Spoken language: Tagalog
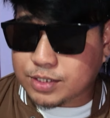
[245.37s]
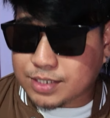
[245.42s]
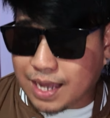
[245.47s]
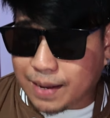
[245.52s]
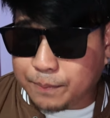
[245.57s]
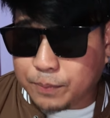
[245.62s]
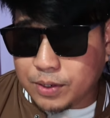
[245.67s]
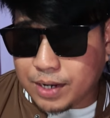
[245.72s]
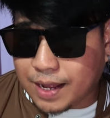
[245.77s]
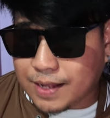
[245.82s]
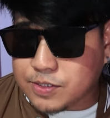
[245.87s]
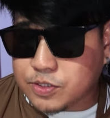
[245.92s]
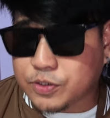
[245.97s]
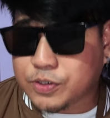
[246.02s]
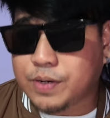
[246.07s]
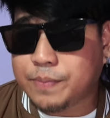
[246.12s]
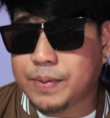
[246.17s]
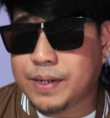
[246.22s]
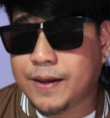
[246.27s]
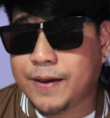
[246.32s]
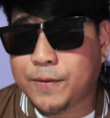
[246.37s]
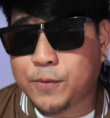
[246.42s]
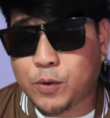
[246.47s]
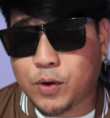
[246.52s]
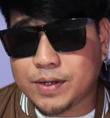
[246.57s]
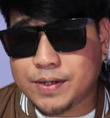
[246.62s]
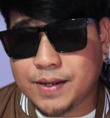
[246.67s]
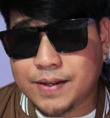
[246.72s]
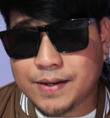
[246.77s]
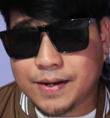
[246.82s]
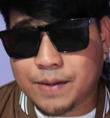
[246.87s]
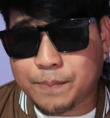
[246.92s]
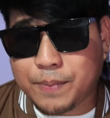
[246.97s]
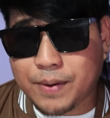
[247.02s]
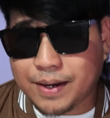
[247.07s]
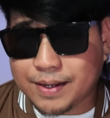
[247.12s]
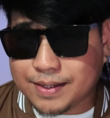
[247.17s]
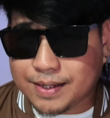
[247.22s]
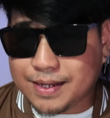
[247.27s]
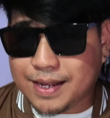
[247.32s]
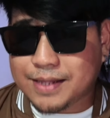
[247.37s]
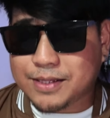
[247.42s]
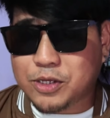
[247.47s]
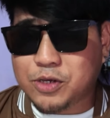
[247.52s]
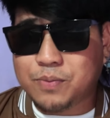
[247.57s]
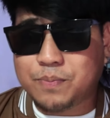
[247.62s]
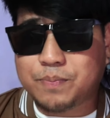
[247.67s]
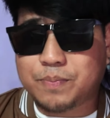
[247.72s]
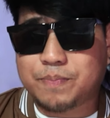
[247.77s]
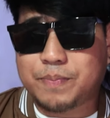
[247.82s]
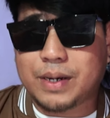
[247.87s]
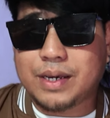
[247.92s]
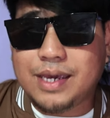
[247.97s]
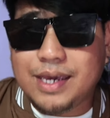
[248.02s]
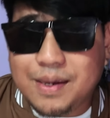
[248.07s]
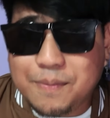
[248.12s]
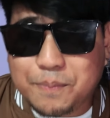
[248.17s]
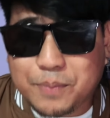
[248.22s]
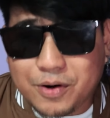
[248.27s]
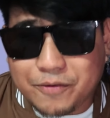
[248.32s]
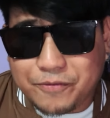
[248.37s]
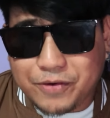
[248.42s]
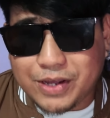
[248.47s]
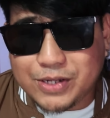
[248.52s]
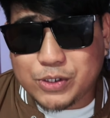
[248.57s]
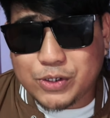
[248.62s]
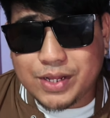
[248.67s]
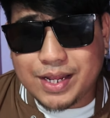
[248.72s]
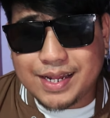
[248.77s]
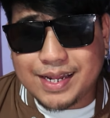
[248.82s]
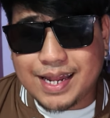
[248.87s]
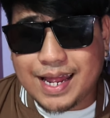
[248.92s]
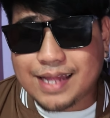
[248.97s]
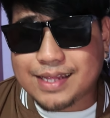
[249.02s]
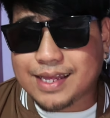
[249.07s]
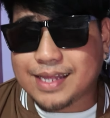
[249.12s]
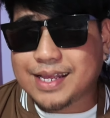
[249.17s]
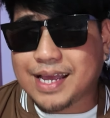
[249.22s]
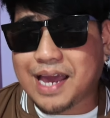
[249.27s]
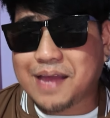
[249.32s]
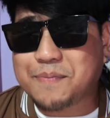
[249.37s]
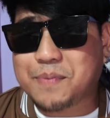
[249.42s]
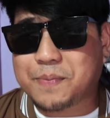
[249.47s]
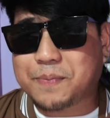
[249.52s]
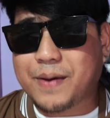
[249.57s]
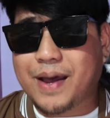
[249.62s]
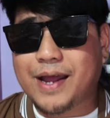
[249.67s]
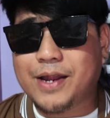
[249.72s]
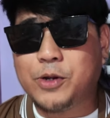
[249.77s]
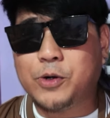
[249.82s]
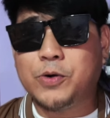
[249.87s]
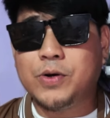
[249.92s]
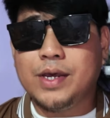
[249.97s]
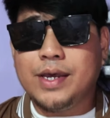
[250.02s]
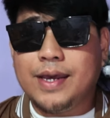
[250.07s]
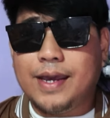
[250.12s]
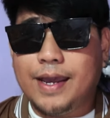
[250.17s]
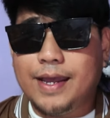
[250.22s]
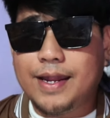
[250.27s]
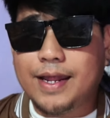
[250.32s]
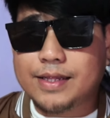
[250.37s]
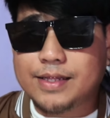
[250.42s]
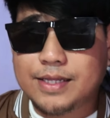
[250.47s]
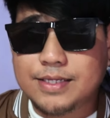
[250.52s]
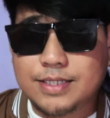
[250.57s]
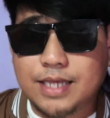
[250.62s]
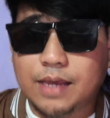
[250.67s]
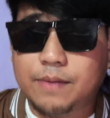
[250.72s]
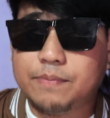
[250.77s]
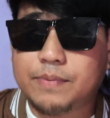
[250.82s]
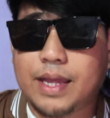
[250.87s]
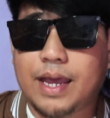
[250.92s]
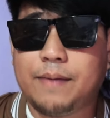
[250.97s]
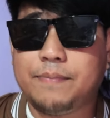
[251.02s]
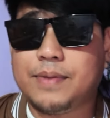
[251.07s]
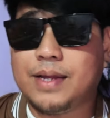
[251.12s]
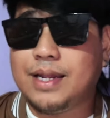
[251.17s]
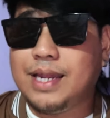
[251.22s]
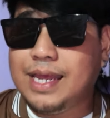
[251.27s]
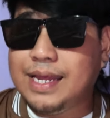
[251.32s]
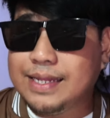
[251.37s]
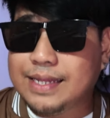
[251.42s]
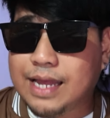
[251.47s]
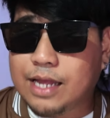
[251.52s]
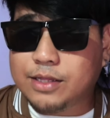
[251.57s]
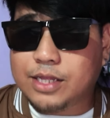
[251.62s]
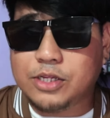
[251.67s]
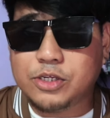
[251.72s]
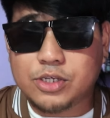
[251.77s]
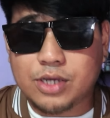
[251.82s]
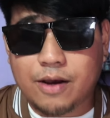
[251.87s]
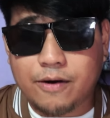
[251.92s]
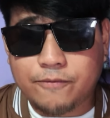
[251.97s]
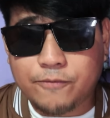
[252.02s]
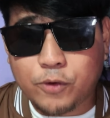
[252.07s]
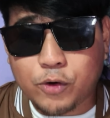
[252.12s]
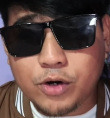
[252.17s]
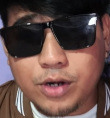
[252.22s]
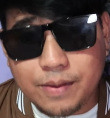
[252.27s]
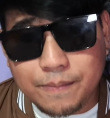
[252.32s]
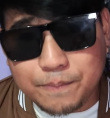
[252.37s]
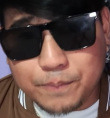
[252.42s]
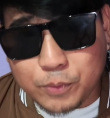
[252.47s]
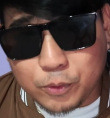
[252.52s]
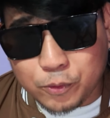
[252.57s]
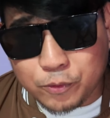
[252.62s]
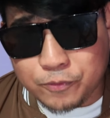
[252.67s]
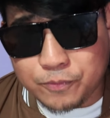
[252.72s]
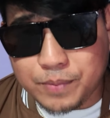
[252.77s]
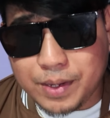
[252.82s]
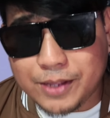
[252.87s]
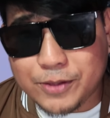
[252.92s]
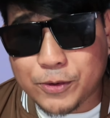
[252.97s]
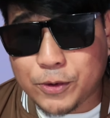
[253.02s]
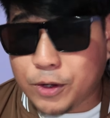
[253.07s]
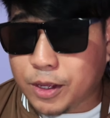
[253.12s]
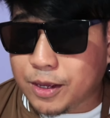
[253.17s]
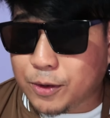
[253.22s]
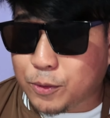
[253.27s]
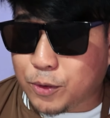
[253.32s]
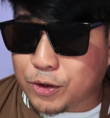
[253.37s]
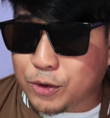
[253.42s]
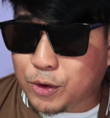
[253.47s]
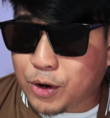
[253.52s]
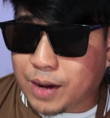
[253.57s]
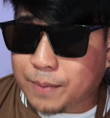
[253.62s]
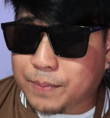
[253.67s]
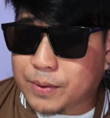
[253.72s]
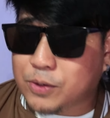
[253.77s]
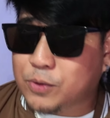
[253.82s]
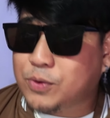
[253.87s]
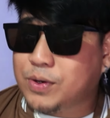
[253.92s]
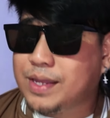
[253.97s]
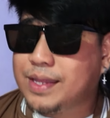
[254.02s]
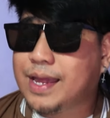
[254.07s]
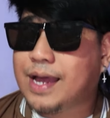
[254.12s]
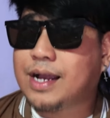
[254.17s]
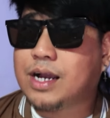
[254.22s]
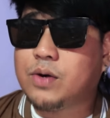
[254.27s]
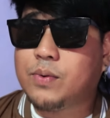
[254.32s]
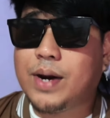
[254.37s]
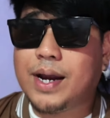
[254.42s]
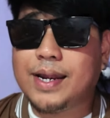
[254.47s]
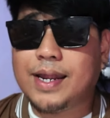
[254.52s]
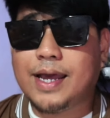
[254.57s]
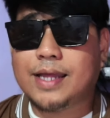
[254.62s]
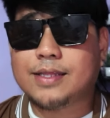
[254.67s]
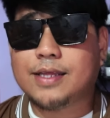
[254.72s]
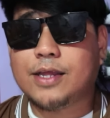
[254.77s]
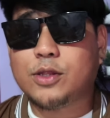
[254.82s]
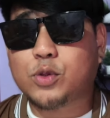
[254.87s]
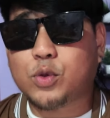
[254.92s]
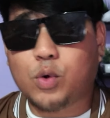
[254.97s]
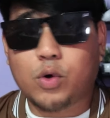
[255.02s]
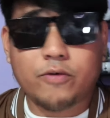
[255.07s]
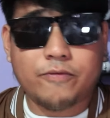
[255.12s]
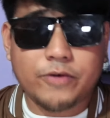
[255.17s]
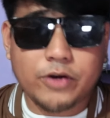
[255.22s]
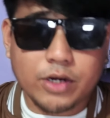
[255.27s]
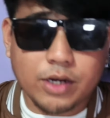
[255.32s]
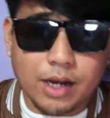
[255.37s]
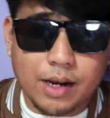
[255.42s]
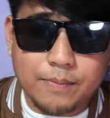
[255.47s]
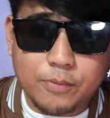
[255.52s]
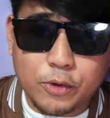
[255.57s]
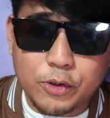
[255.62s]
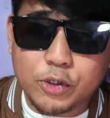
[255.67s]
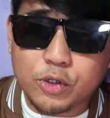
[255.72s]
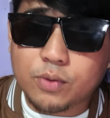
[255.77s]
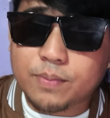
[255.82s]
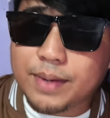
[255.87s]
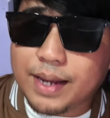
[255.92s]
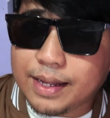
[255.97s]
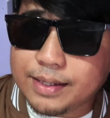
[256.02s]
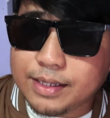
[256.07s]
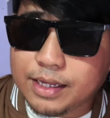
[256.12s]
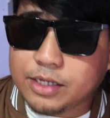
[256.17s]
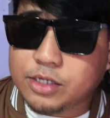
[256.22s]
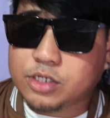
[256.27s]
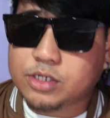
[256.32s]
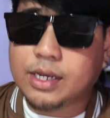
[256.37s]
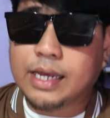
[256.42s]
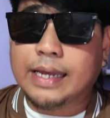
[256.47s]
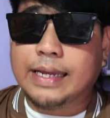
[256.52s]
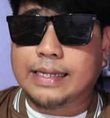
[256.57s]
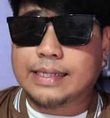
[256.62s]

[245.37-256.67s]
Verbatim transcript: sa sample answer na binigay ko kanina, napakita natin yung pagiging professional natin kahit papano and at the same time na link natin siya for improvement. Okay, kung ano nga ba yung ginagawa natin to overcome or to manage